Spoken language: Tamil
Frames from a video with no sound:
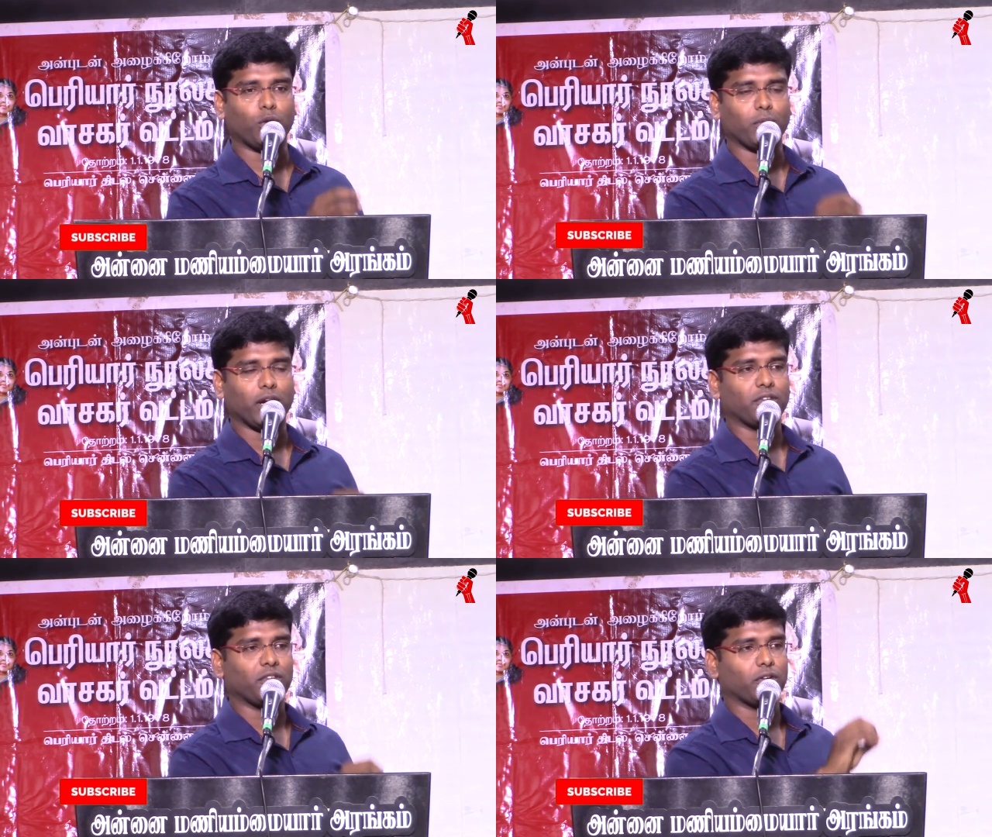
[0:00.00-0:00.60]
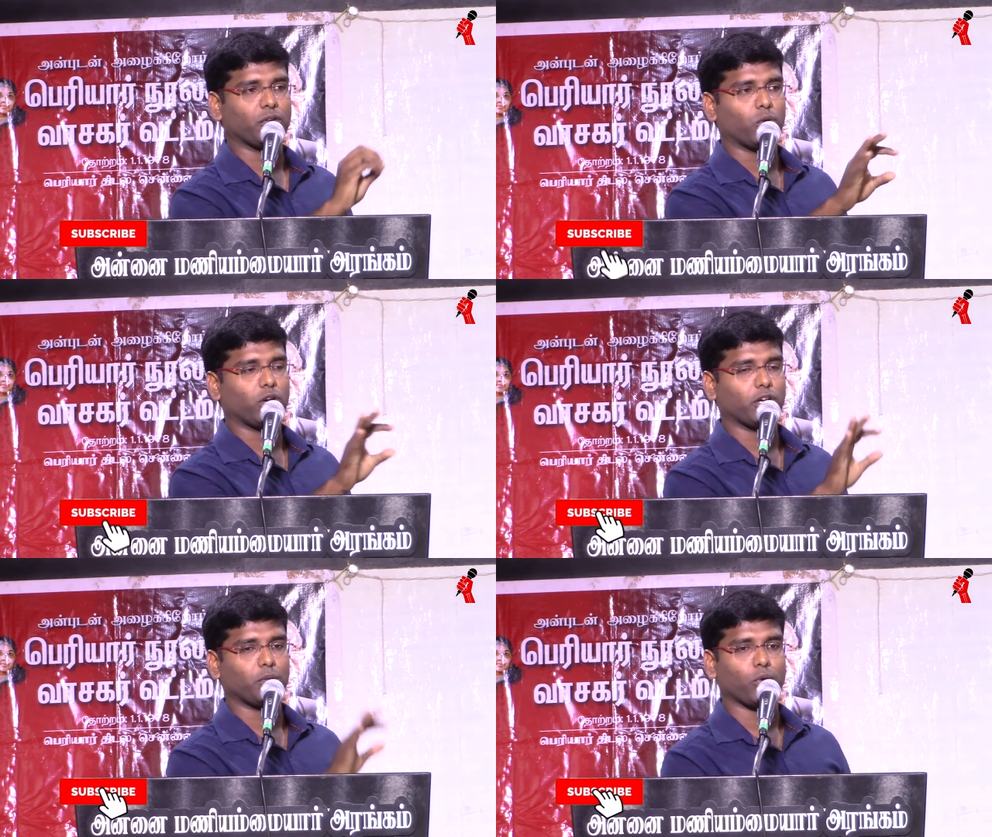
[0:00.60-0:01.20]
ஒரு மனைவி
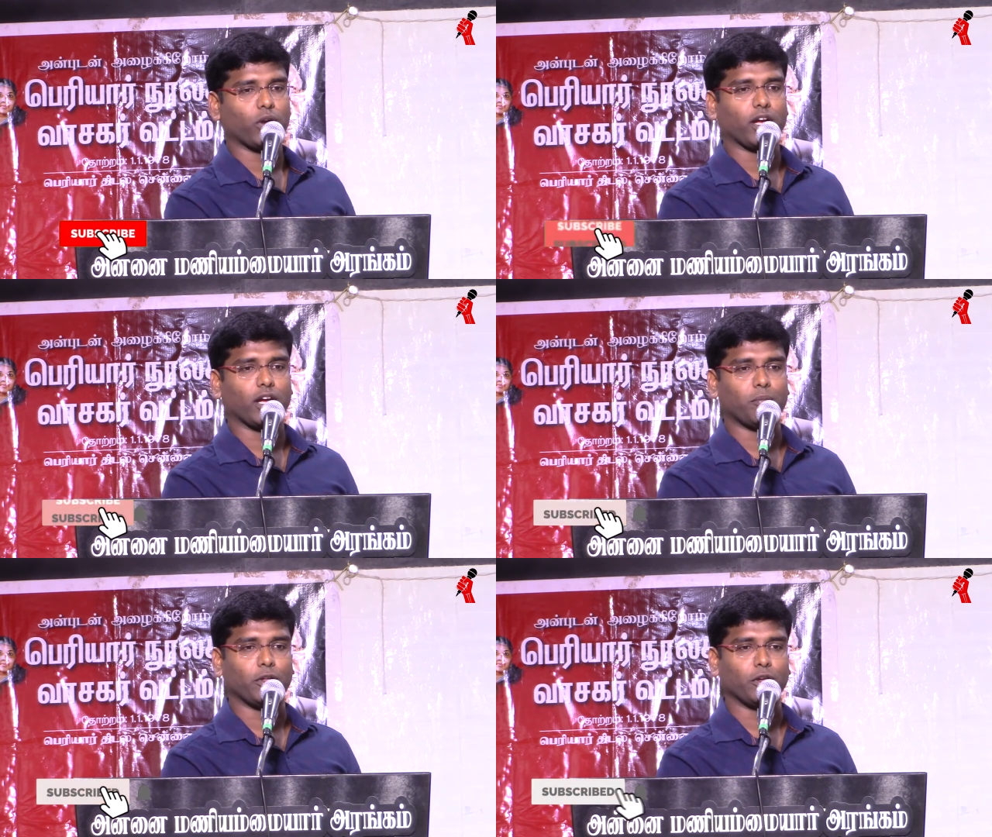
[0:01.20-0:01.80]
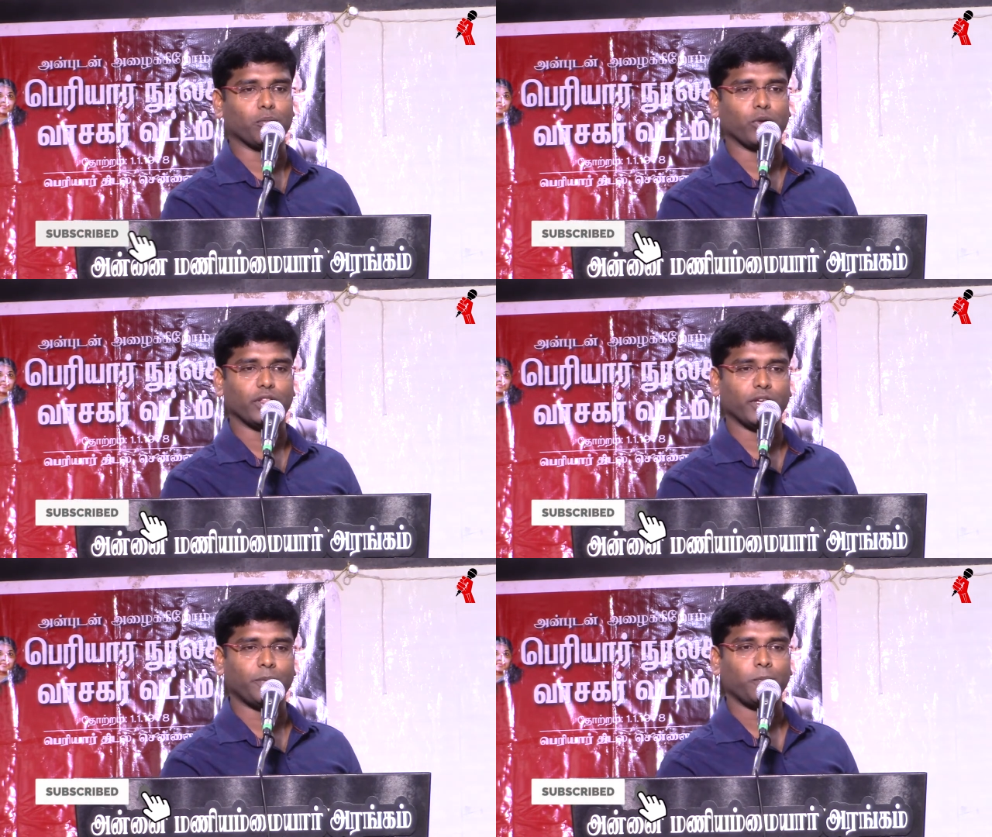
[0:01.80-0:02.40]
கோர்ட்டுக்கு போகிறாங்க அப்படிங்கும்
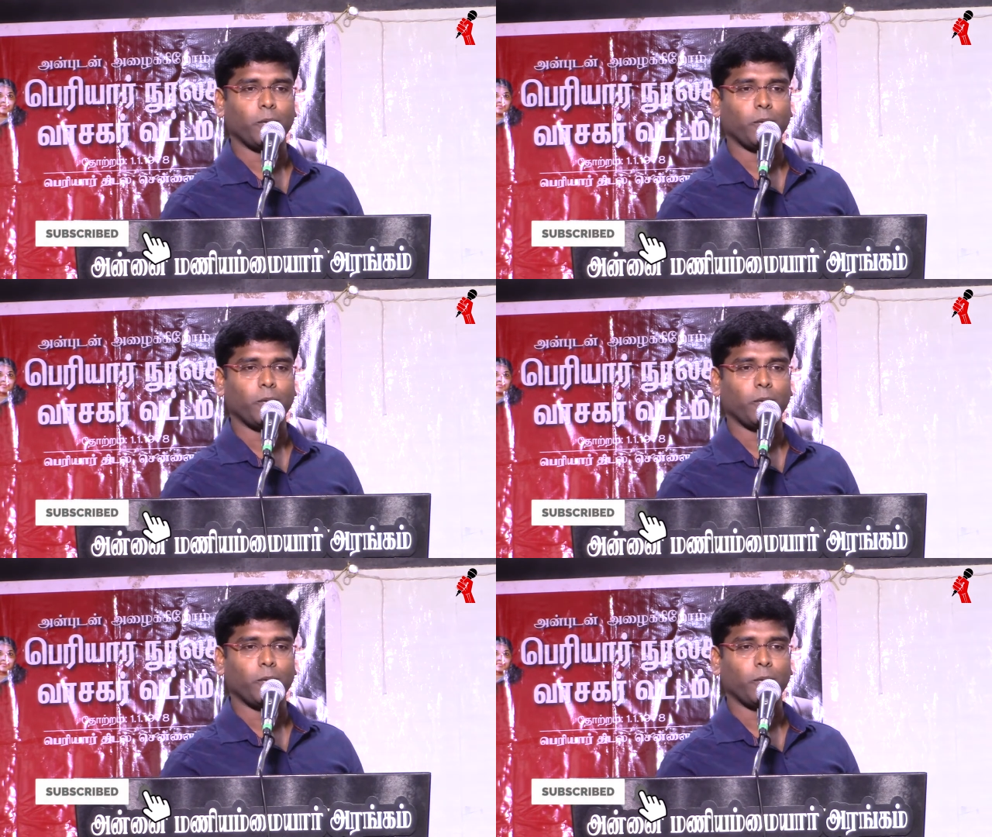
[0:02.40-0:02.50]
பொழுது